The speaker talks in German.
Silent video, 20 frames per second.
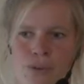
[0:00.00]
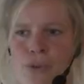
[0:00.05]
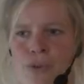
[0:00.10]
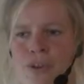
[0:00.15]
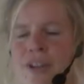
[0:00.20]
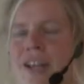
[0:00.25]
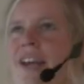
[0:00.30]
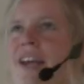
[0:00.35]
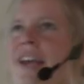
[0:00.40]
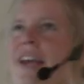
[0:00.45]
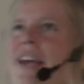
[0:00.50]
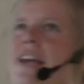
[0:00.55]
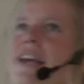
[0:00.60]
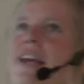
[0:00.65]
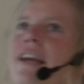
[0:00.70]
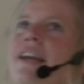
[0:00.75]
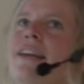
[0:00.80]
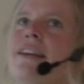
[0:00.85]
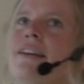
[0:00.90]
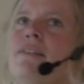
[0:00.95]
Und
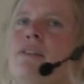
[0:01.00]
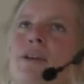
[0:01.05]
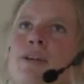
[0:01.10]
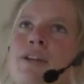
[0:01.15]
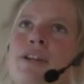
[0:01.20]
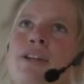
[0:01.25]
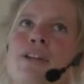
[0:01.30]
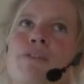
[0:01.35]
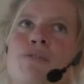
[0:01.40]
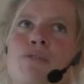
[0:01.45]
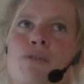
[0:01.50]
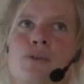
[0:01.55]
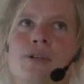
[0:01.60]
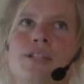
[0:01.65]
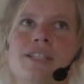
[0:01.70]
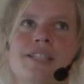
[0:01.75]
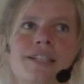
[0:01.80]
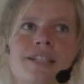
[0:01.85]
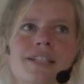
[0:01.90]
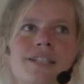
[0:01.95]
äh, in der
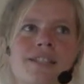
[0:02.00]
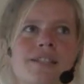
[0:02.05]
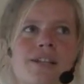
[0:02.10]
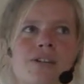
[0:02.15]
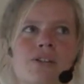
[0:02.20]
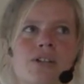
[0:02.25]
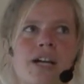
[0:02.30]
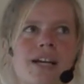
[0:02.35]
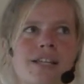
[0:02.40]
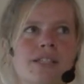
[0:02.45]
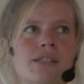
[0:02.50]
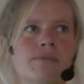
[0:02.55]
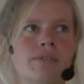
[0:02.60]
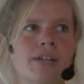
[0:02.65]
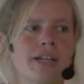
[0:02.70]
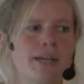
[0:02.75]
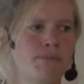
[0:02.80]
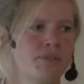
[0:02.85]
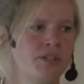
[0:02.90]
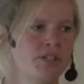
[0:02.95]
Floristik ist das auch
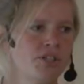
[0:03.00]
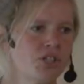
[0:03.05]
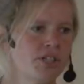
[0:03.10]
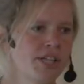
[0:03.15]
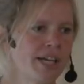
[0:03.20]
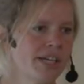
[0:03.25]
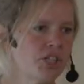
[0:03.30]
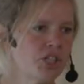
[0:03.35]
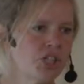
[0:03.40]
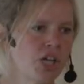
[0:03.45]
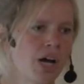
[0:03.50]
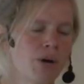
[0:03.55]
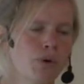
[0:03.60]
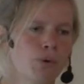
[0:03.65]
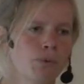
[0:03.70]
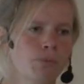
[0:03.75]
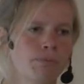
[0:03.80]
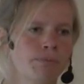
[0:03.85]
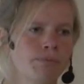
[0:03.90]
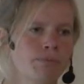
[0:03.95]
krass, da gibt es einen
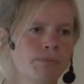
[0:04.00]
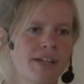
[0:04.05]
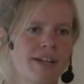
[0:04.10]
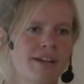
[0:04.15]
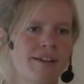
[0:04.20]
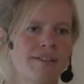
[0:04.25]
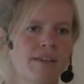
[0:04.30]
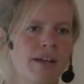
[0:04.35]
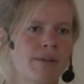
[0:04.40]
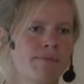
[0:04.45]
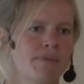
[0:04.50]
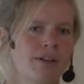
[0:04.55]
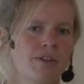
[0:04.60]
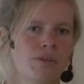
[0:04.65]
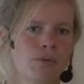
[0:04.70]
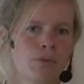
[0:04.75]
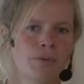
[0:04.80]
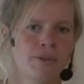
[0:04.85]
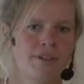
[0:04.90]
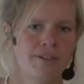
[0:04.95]
Steckschaum, der ist
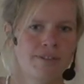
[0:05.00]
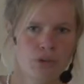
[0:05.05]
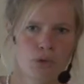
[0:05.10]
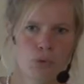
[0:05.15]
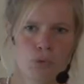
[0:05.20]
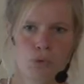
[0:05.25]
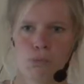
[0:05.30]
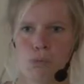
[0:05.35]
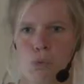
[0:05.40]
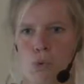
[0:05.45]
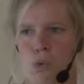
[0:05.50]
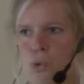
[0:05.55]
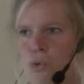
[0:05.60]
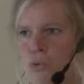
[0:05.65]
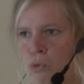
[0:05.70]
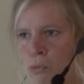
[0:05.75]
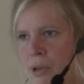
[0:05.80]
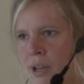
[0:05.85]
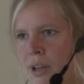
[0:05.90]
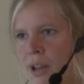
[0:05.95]
einfach so dieses grüne
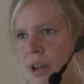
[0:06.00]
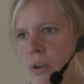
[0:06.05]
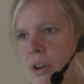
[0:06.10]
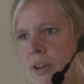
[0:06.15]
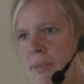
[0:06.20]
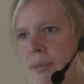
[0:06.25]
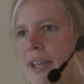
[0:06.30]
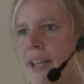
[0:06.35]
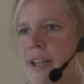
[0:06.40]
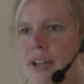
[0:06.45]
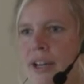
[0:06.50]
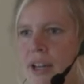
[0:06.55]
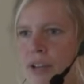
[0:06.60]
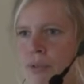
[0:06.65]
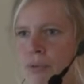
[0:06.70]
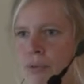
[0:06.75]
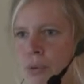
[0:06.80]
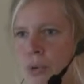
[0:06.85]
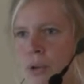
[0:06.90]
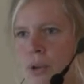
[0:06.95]
Moos, wo man auch im
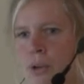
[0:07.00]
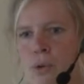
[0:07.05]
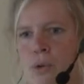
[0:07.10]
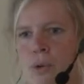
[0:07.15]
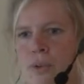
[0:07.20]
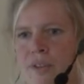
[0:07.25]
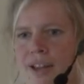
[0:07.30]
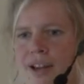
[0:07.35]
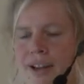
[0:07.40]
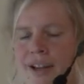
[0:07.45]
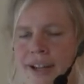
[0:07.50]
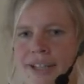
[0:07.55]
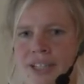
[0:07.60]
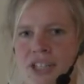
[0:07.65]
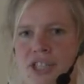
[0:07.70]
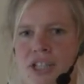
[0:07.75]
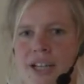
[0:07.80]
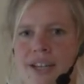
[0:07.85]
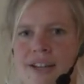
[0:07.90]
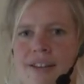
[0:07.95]
Kindergarten früher so Sachen
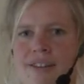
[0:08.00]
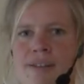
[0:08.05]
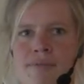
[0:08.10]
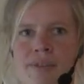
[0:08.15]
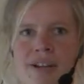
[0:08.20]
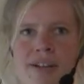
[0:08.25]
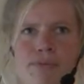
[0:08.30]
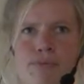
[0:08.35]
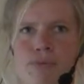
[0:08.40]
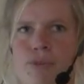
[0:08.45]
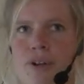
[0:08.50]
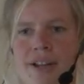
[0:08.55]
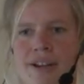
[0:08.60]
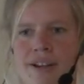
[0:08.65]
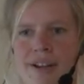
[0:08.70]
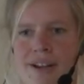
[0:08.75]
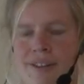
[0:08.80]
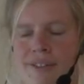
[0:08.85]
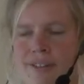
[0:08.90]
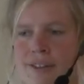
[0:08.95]
reingesteckt hat, das ist einfach
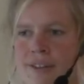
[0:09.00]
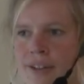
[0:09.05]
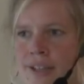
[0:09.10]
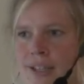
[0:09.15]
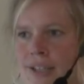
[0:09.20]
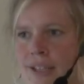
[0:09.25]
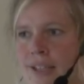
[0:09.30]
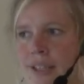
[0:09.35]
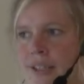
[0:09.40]
voller krasse